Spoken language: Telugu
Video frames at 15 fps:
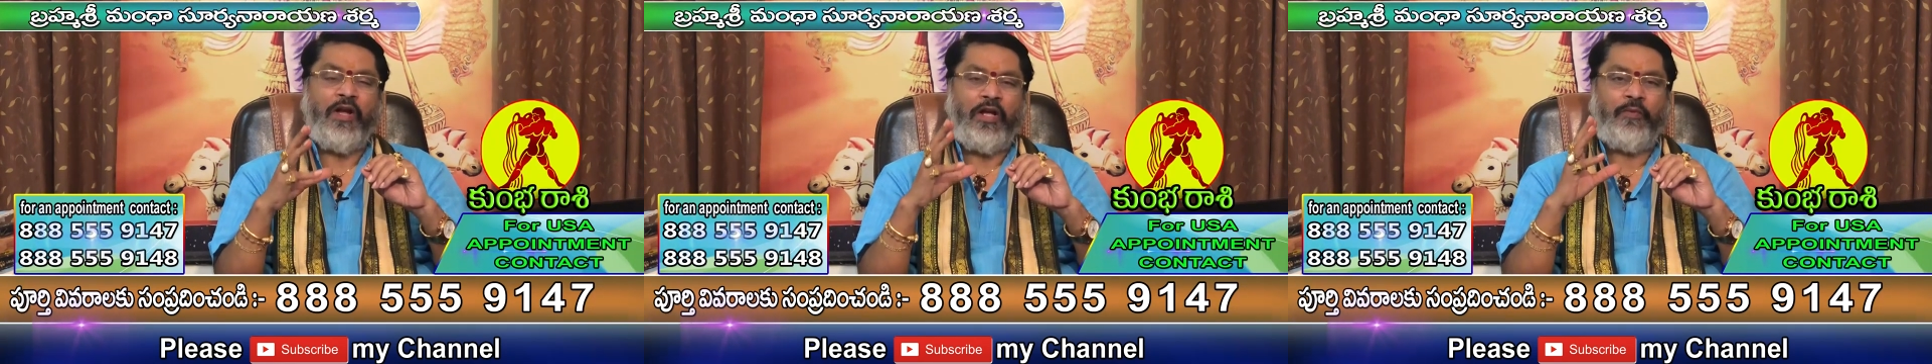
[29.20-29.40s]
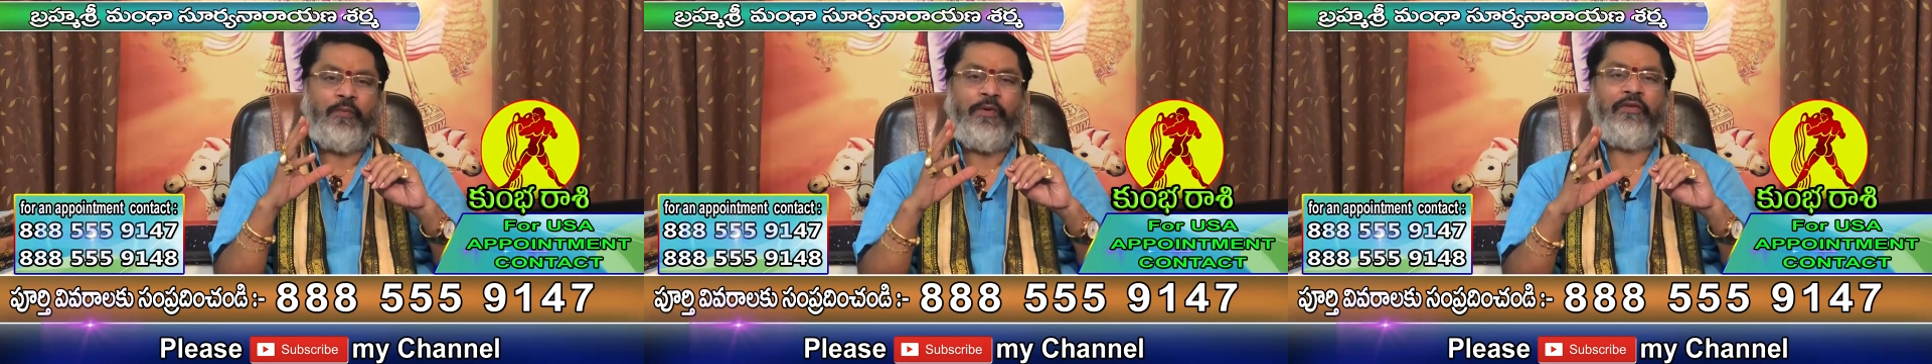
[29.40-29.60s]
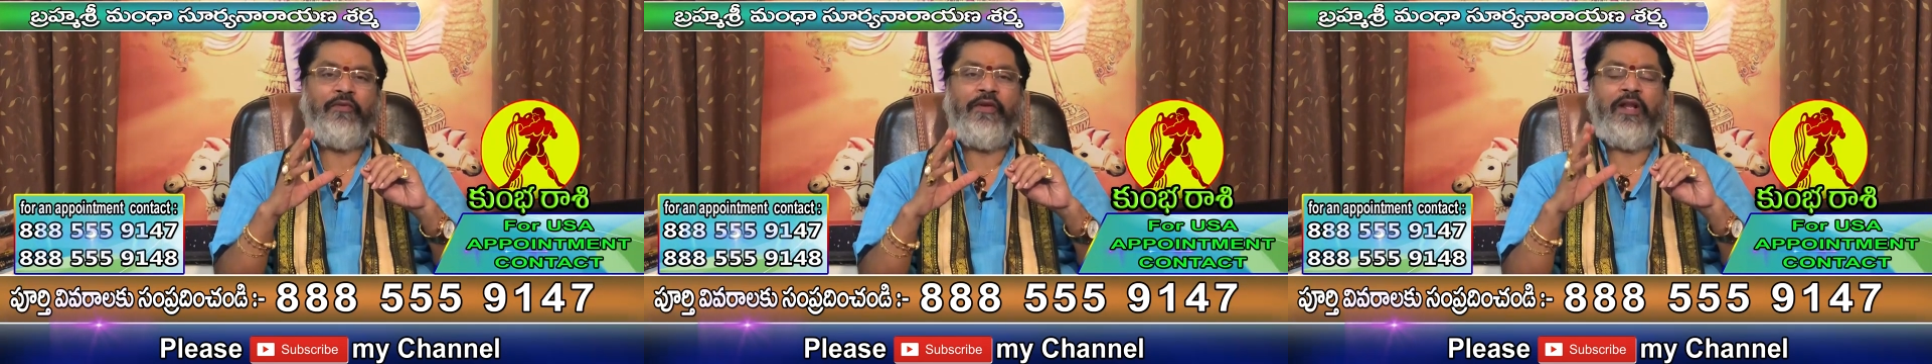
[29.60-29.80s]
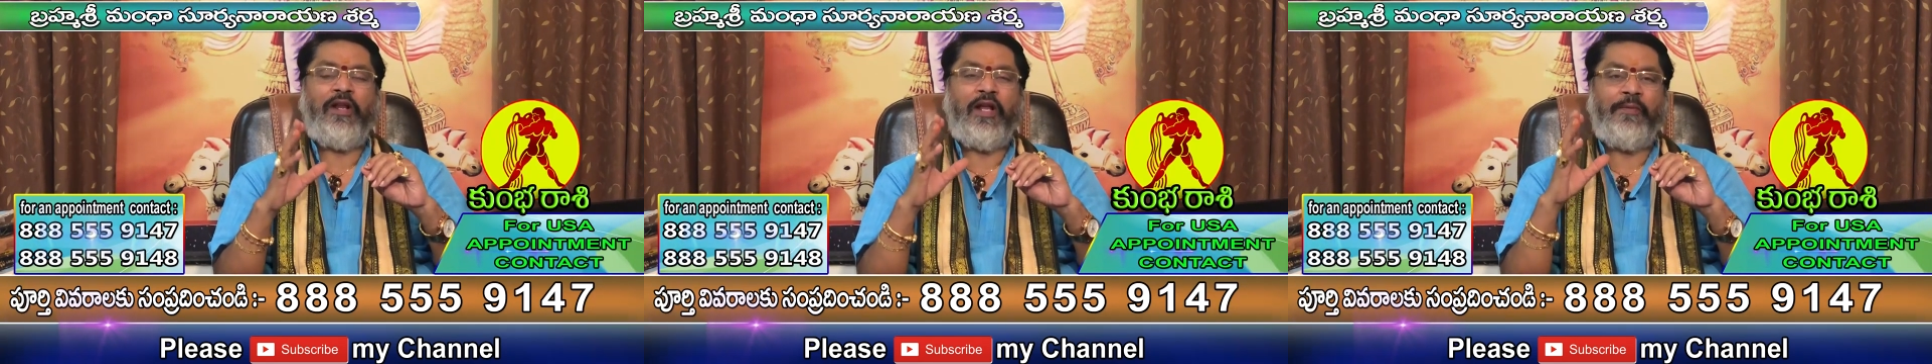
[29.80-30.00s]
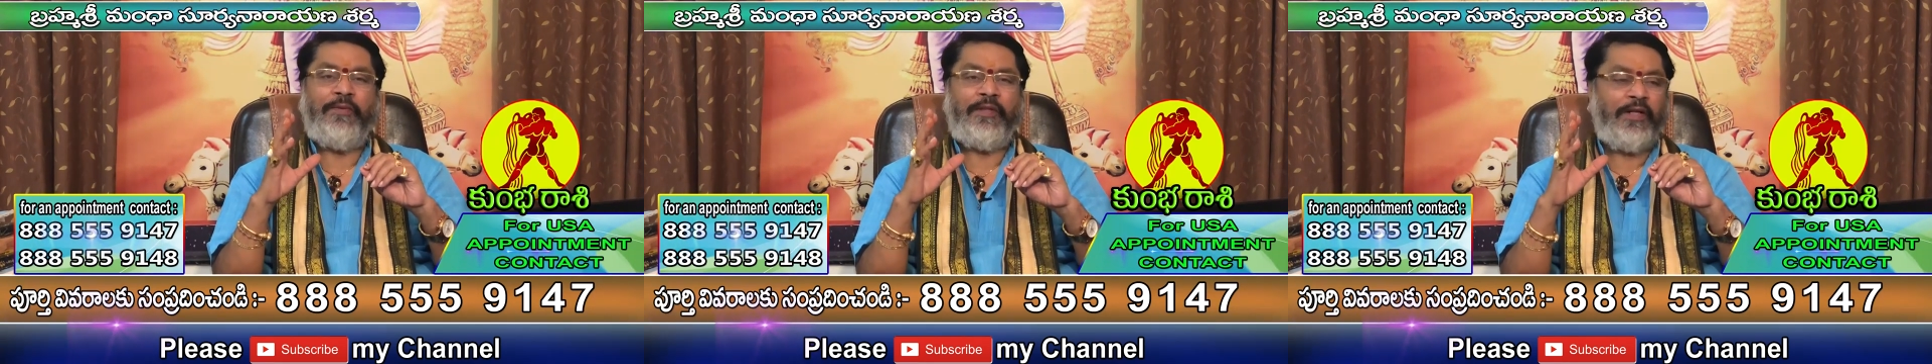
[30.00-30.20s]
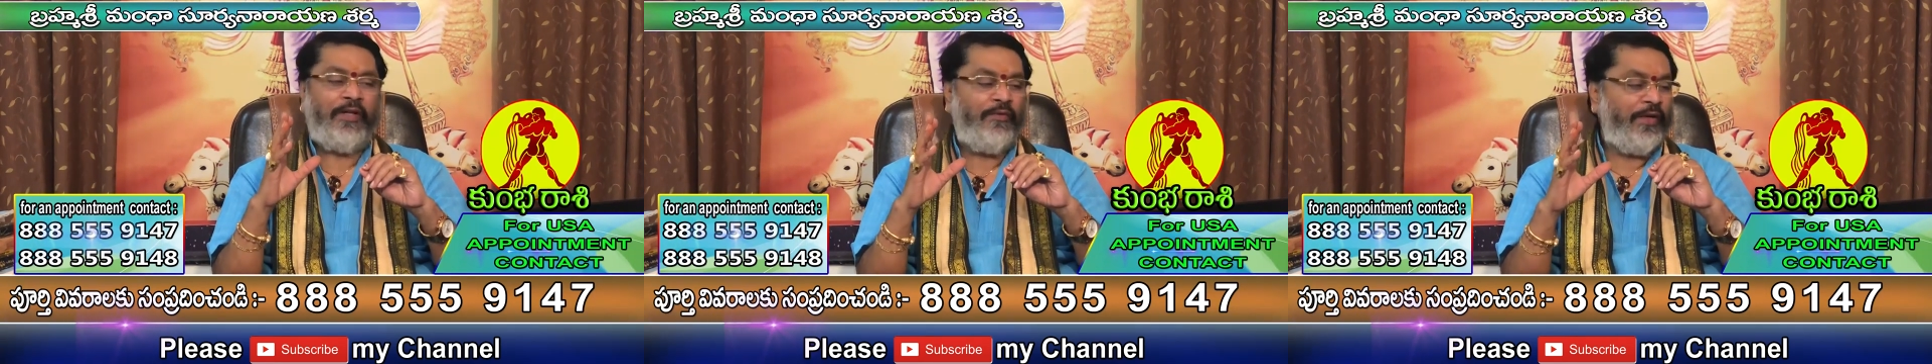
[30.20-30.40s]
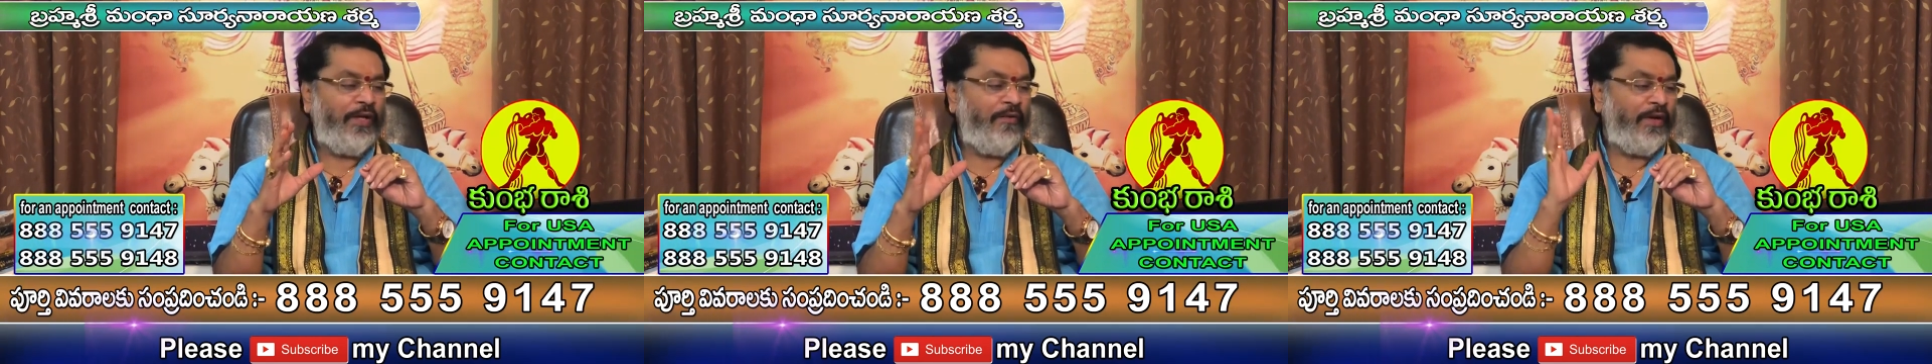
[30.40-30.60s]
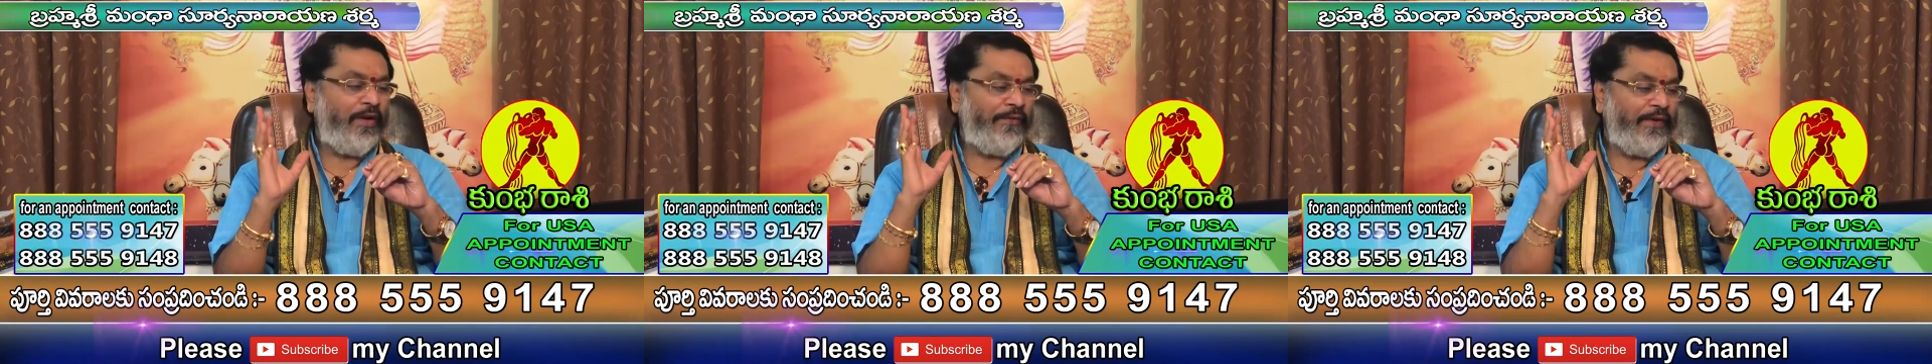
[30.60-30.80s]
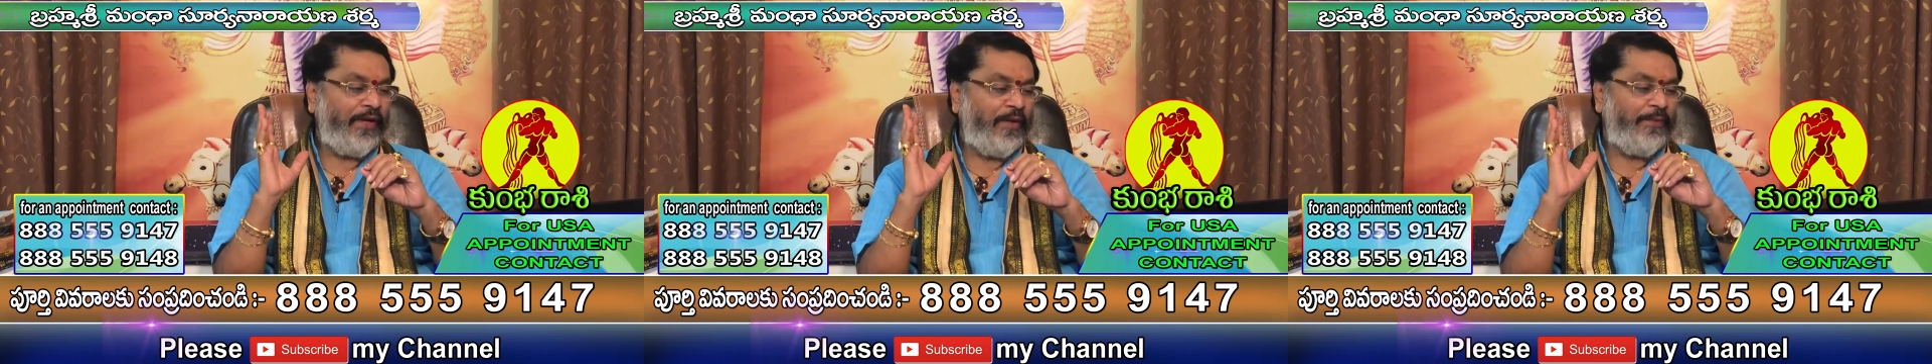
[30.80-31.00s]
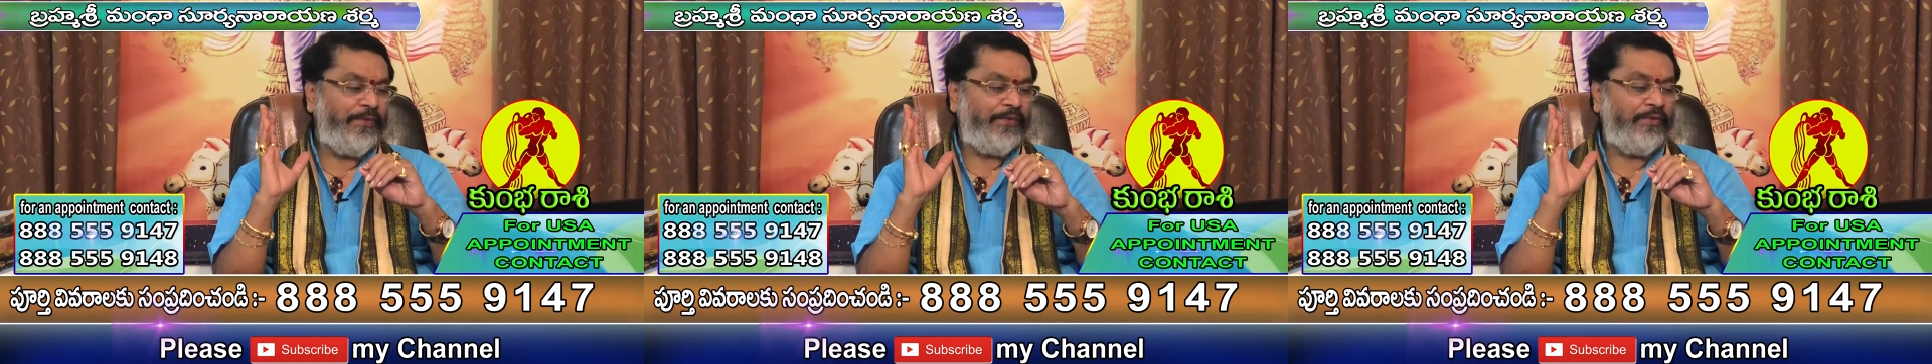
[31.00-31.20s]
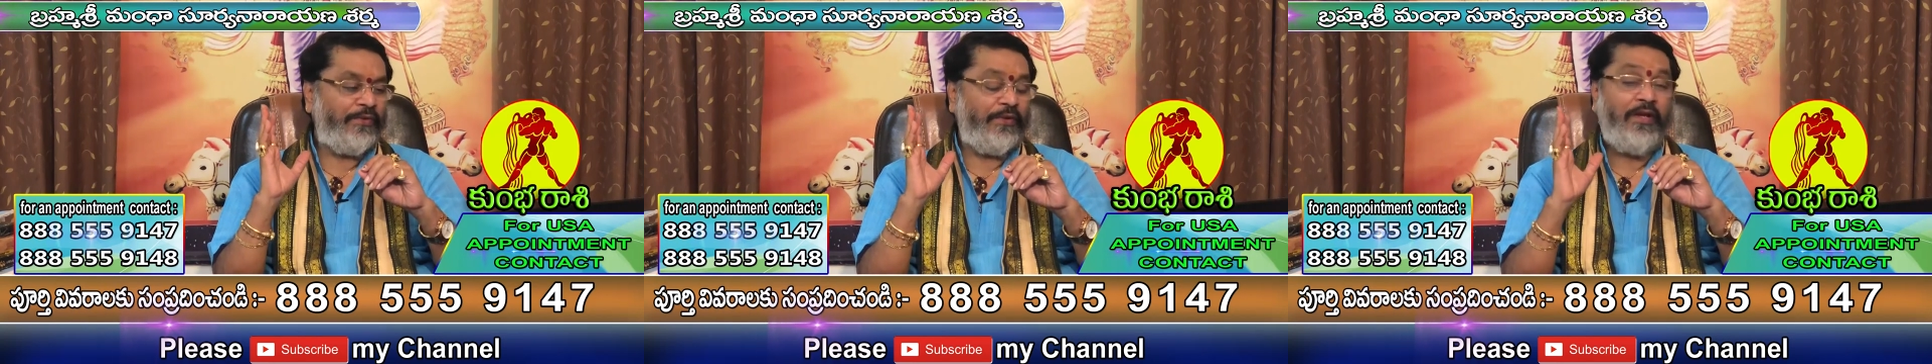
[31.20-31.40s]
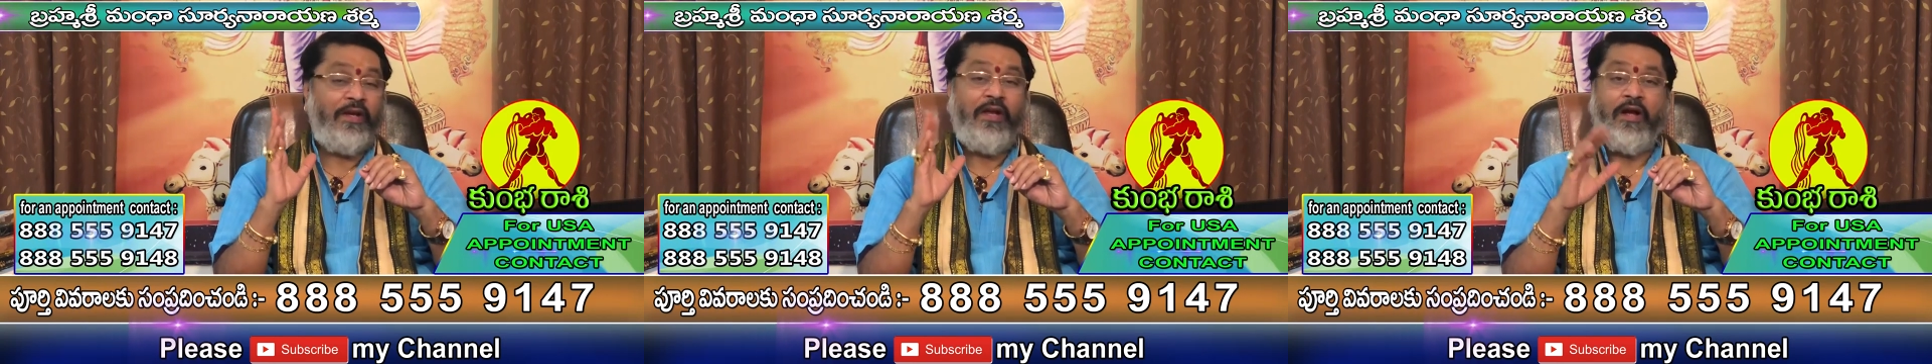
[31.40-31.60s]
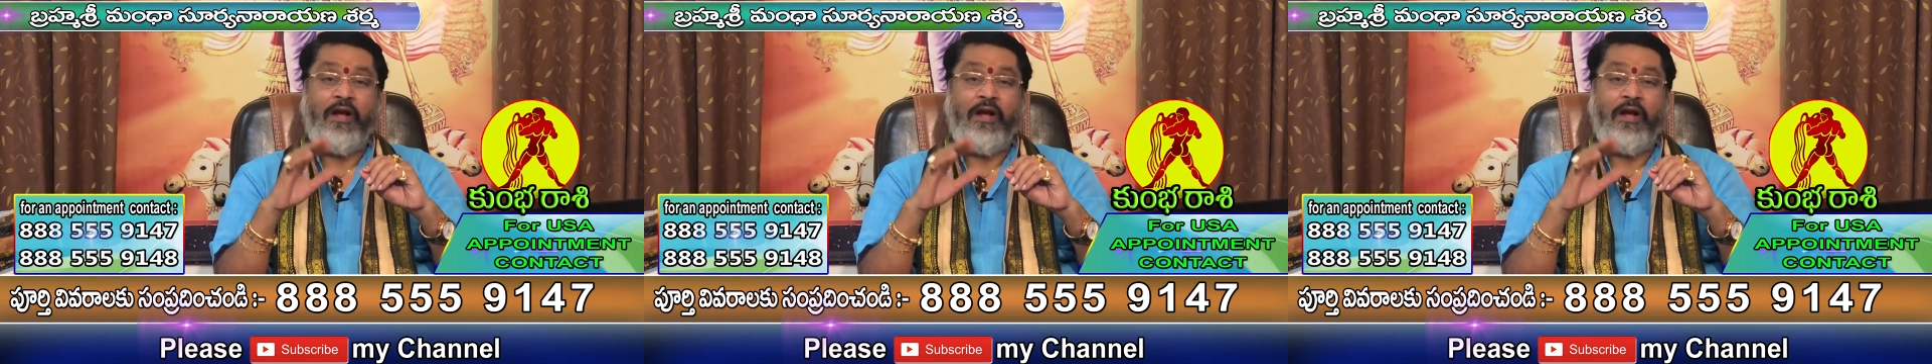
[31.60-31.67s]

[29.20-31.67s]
అద్భుతమైన లాభదాయకంగా ఉండే అవకాశం కనిపిస్తుంది